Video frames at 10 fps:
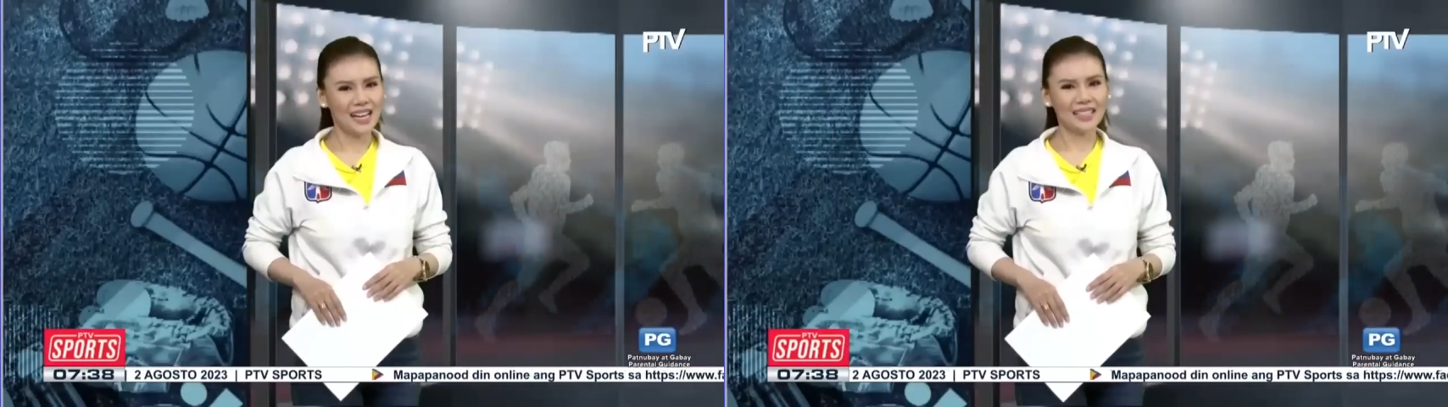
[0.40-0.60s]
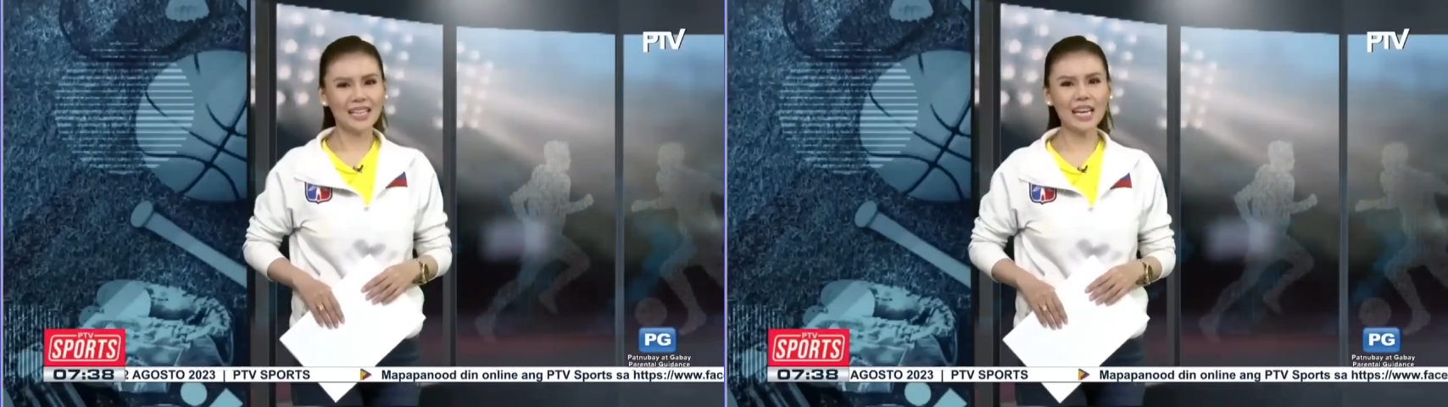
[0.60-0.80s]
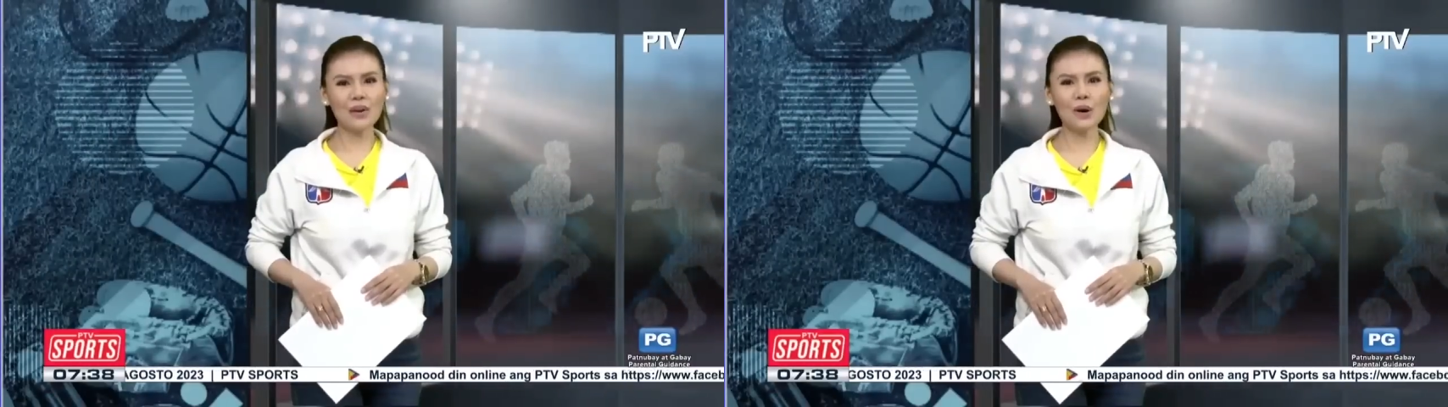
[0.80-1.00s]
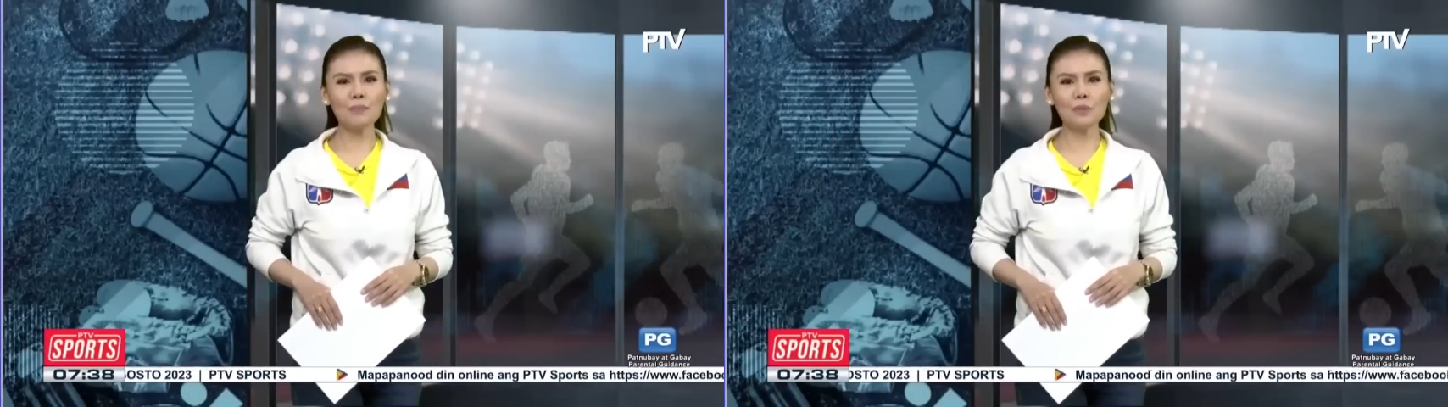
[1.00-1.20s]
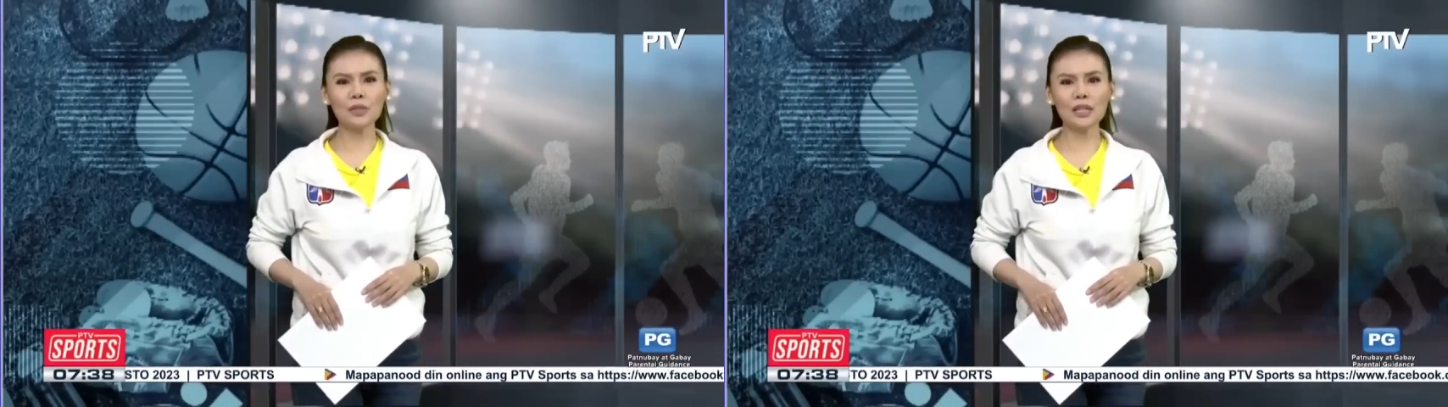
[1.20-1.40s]

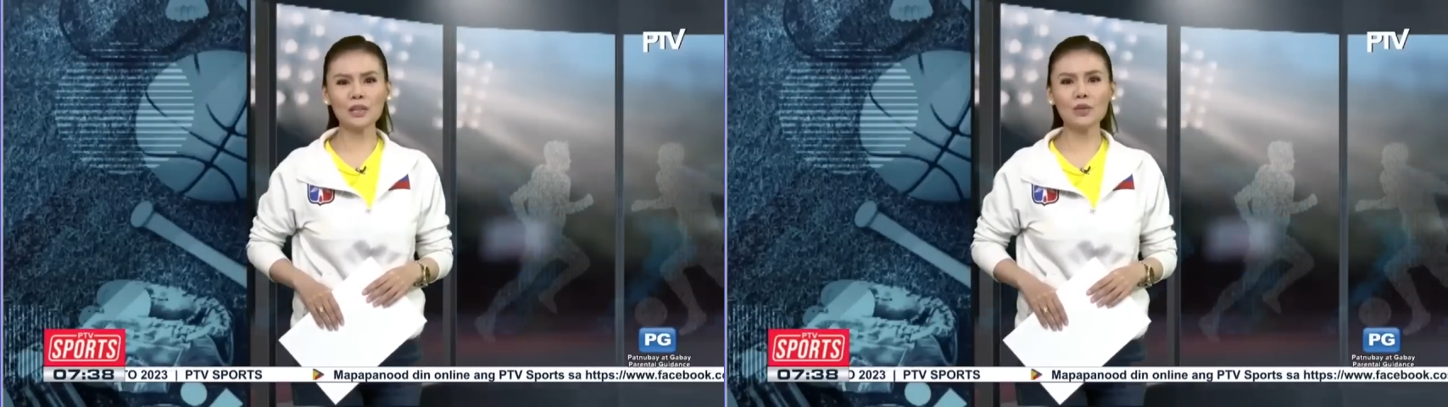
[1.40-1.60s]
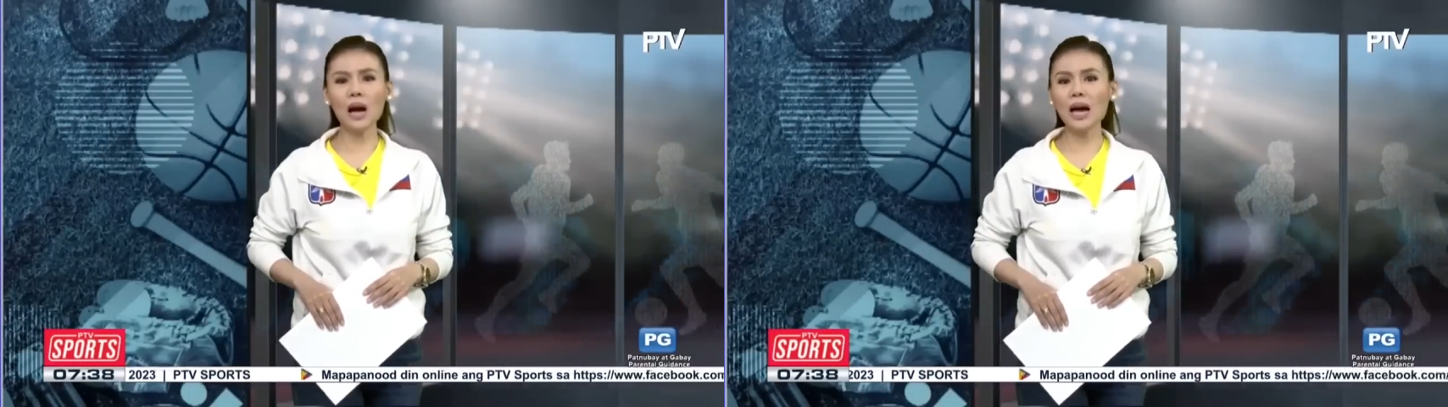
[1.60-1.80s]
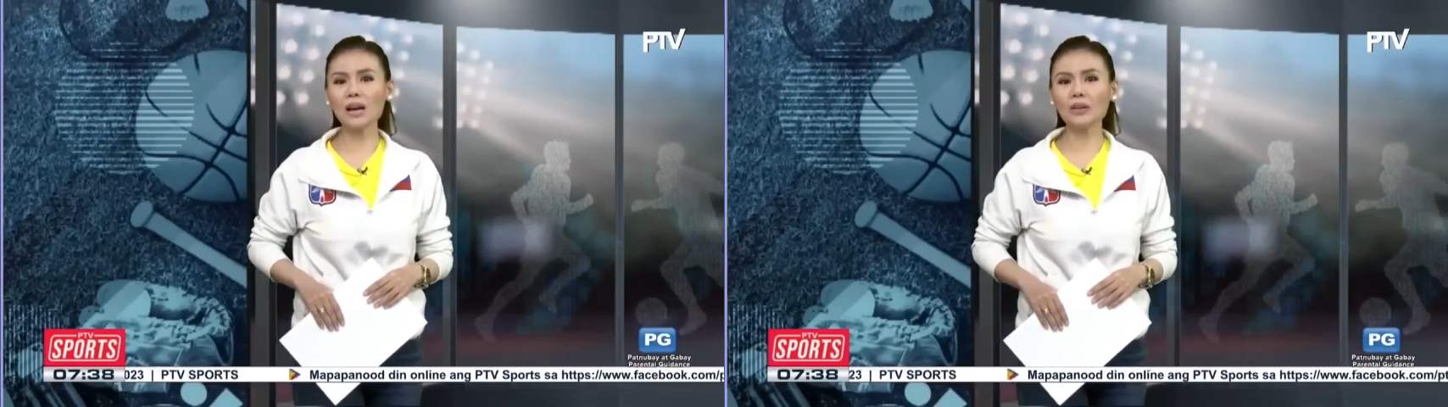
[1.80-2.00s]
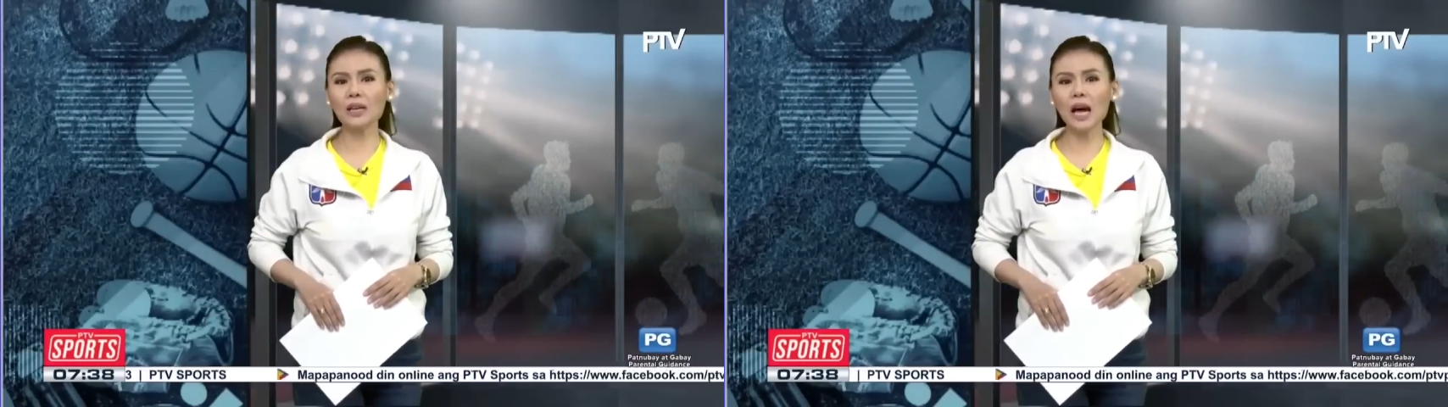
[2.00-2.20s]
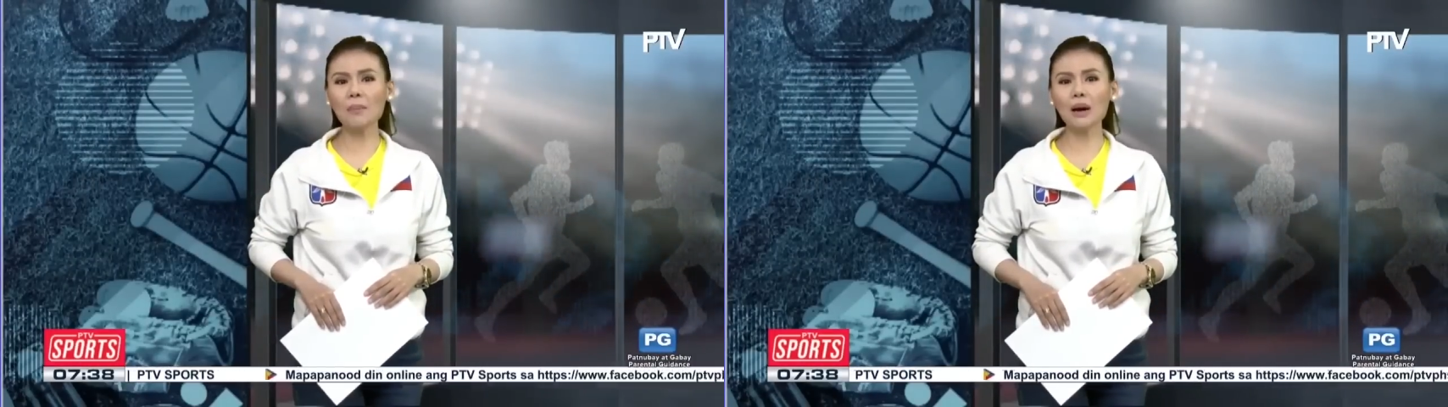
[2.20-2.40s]
23 araw
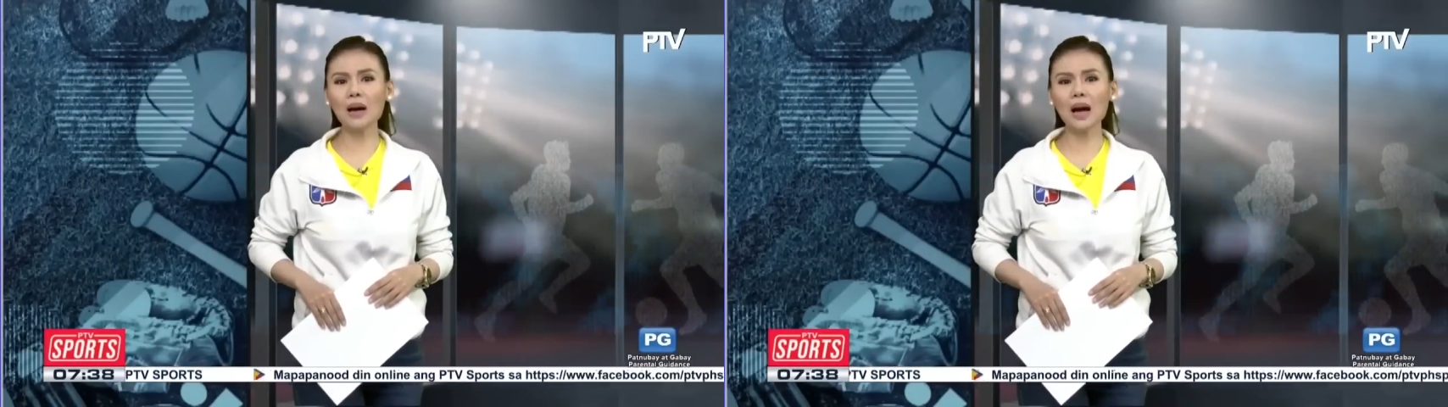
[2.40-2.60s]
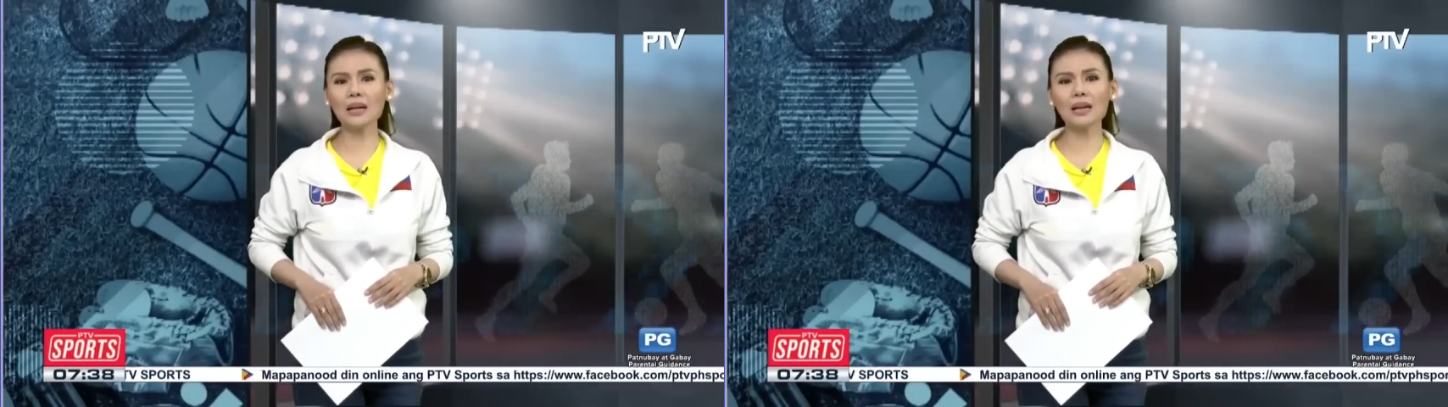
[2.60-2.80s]
na lamang ang